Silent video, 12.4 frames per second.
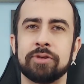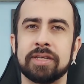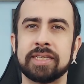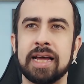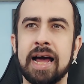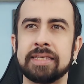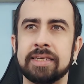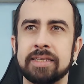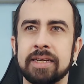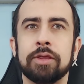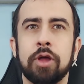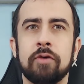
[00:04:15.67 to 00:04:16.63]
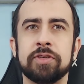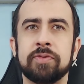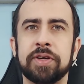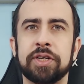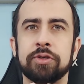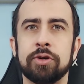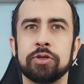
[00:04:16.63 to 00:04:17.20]
suas casas, novos
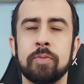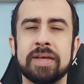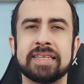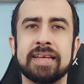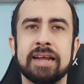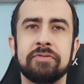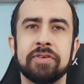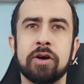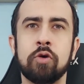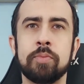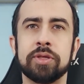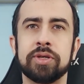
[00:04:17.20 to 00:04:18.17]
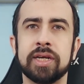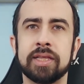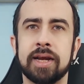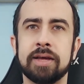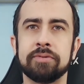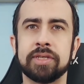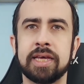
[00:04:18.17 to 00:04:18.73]
investidores começaram a ficar com medo de
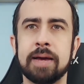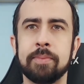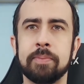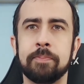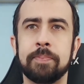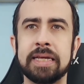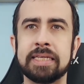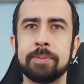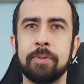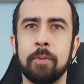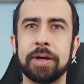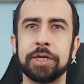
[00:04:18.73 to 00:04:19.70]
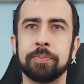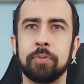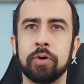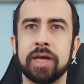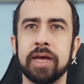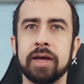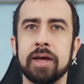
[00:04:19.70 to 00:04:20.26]
entrar no esquema, principalmente
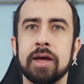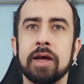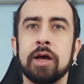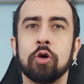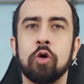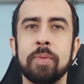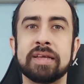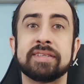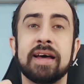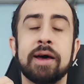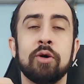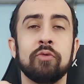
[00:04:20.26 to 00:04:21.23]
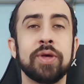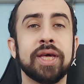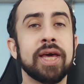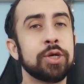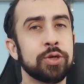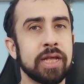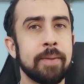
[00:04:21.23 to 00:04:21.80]
porque começaram a ouvir
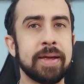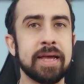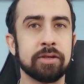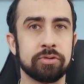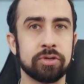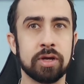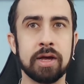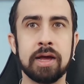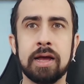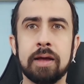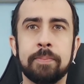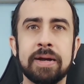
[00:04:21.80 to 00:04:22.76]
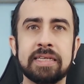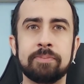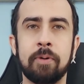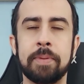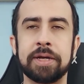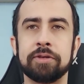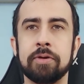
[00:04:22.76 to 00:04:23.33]
questionamentos,
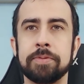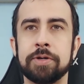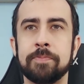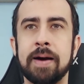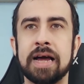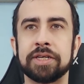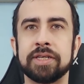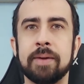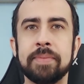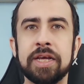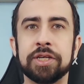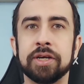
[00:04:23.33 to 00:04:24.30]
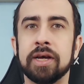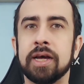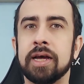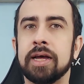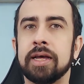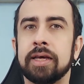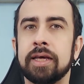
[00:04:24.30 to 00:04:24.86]
principalmente de parte da mídia,
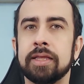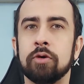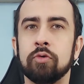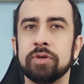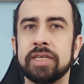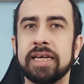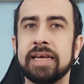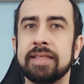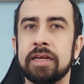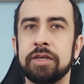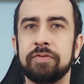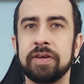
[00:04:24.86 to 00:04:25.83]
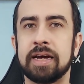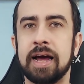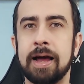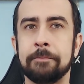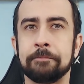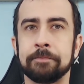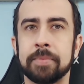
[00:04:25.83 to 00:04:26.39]
que não conseguia
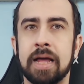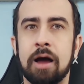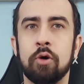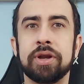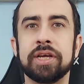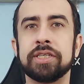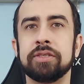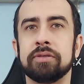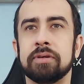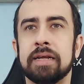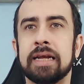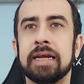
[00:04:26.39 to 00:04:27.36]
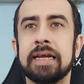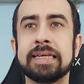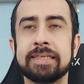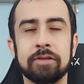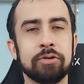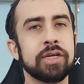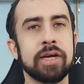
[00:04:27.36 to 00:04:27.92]
identificar a origem
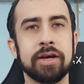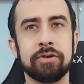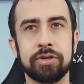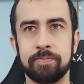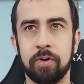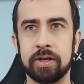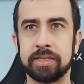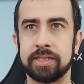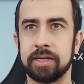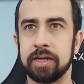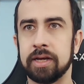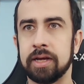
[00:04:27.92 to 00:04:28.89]
lista do dinheiro de Ponzi.